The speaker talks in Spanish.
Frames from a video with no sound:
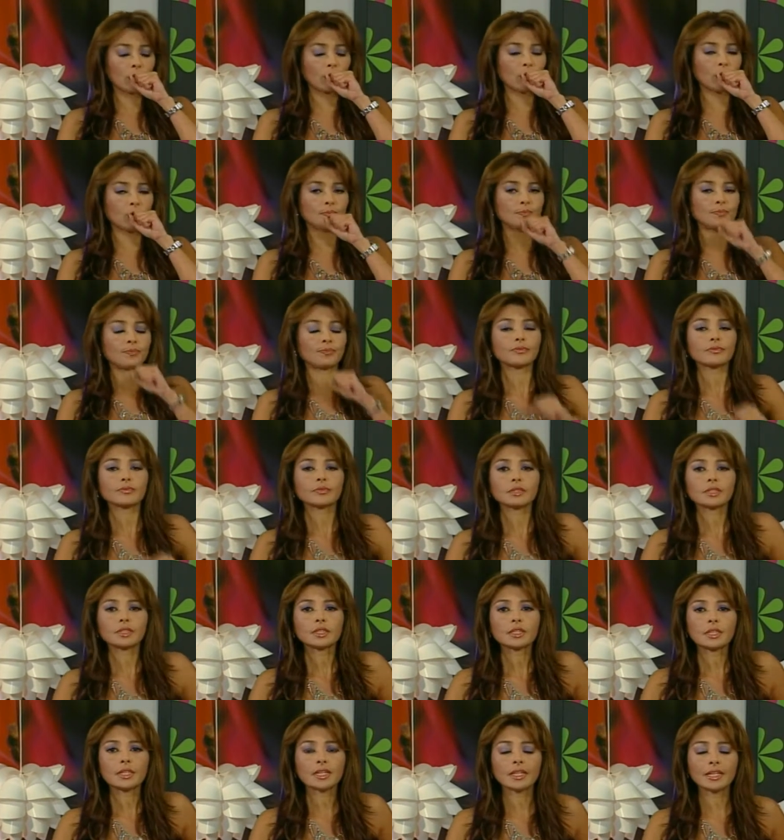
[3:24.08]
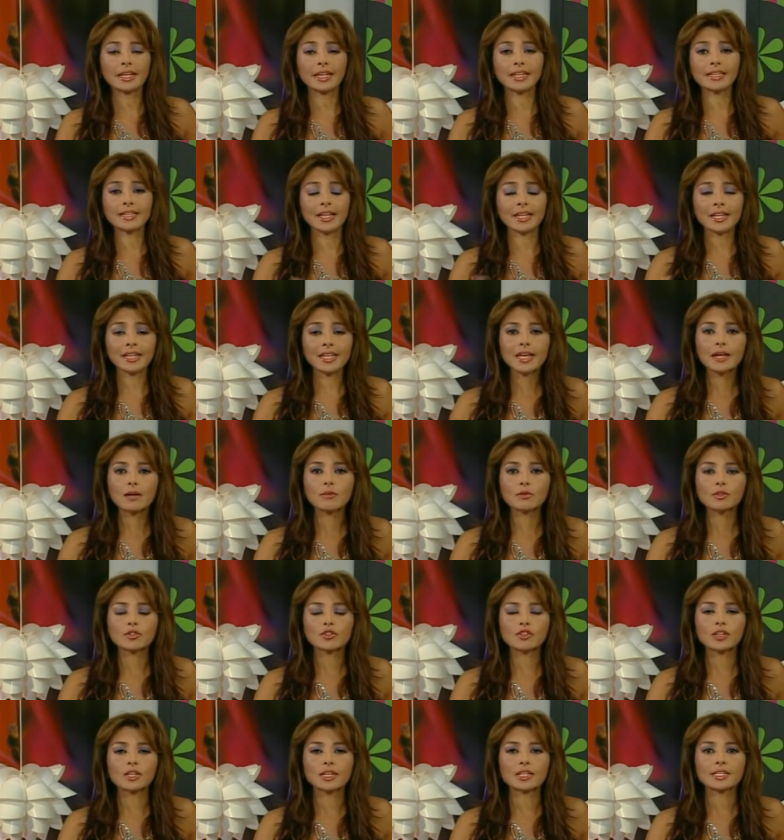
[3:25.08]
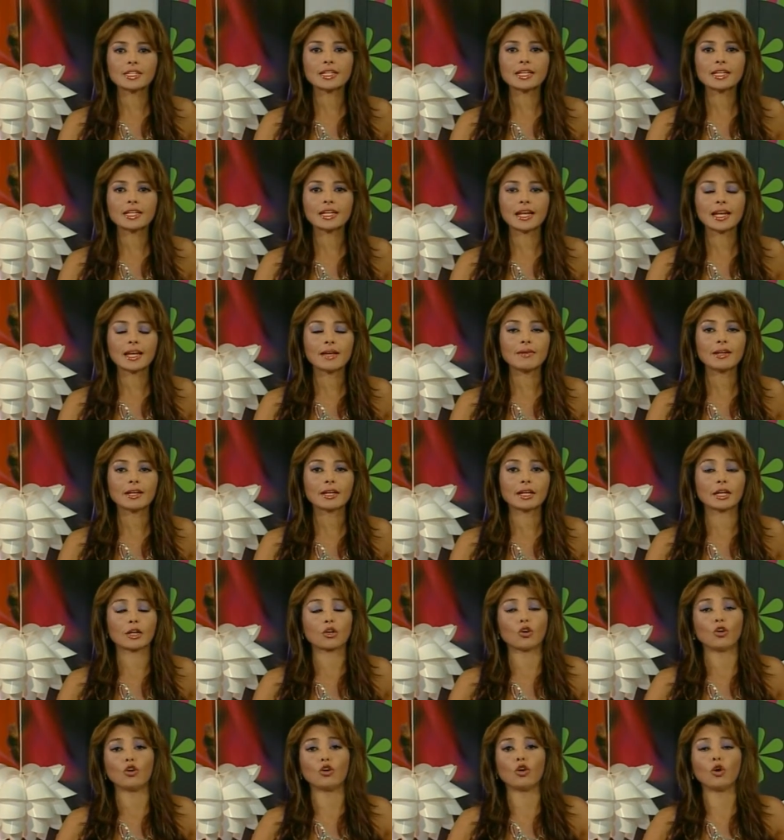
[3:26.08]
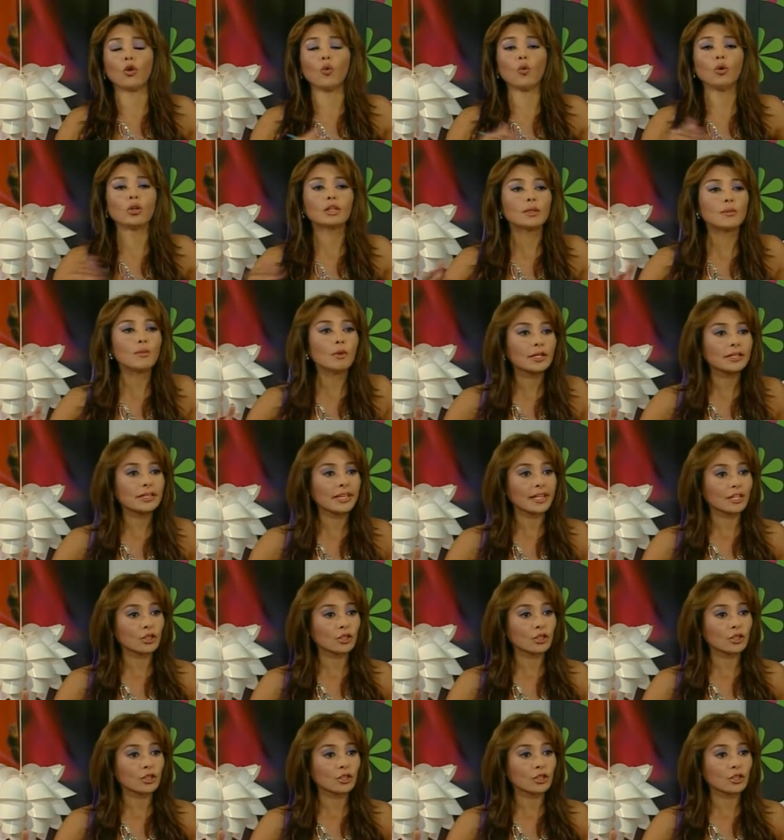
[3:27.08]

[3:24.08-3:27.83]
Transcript: perdón, que teníamos y es increíble que con lo último de